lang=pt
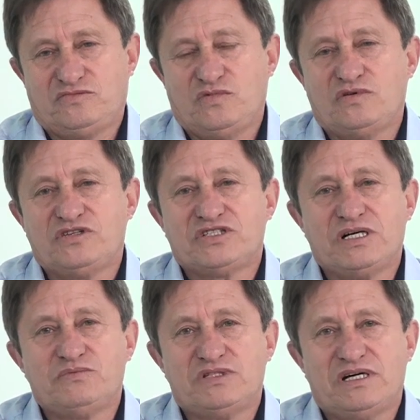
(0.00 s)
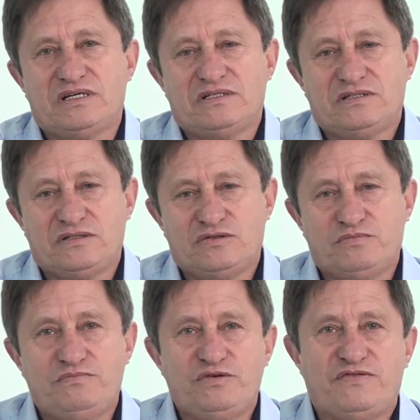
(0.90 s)
Quando nós chegamos lá
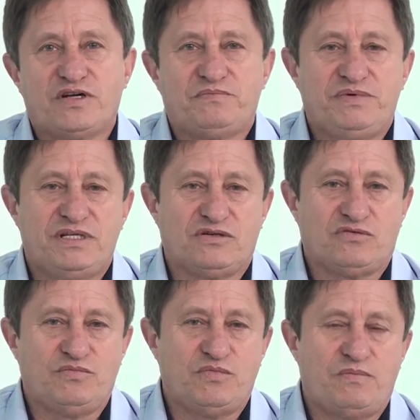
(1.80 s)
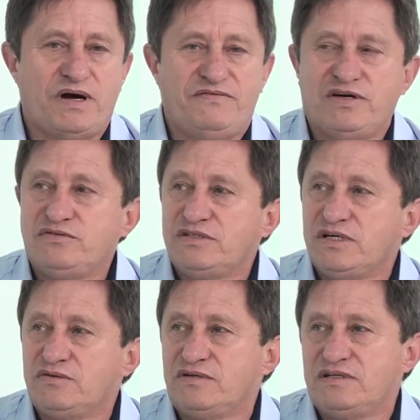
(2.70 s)
no Faropilha como meu pai veio do
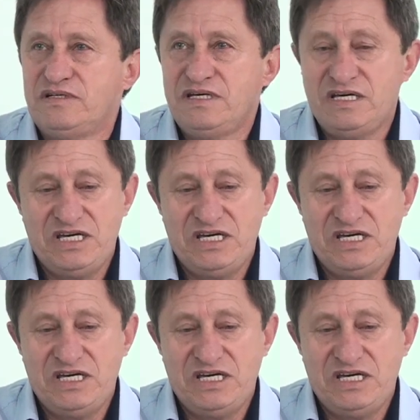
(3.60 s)
interior,